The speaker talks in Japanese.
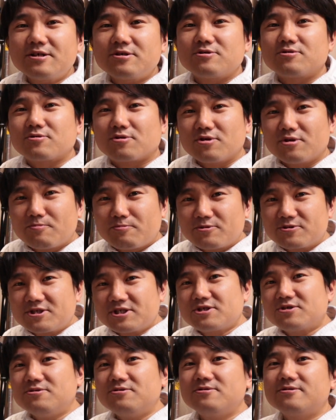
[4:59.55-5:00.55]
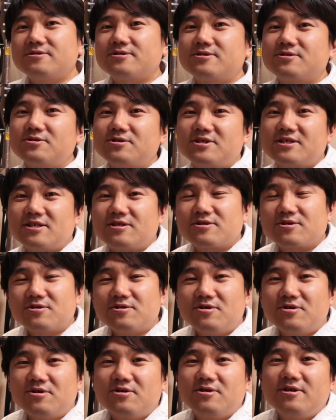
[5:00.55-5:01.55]
くこのポジションを過ごしている
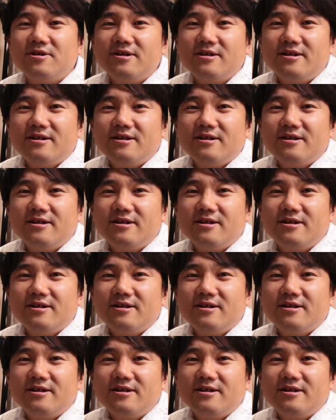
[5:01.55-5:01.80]
と